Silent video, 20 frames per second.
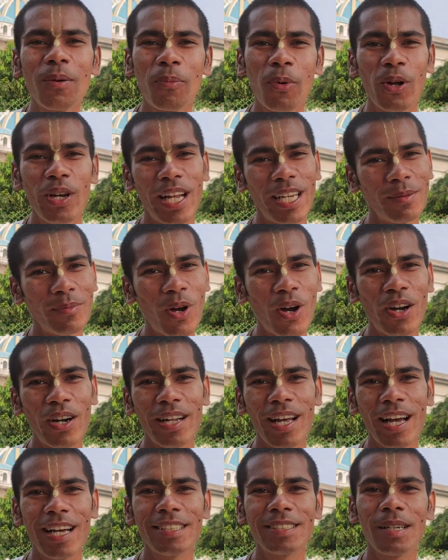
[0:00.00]
প্রহ্লাদ
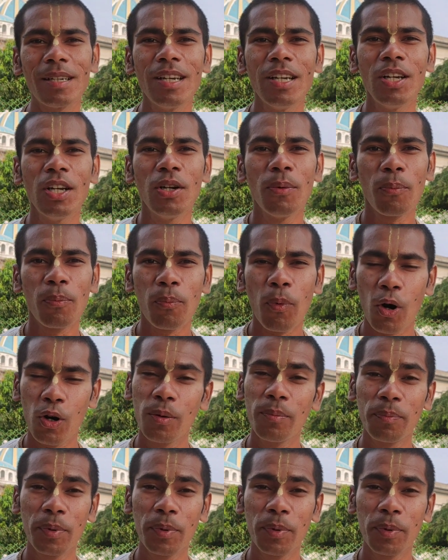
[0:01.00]
মহারাজ পরম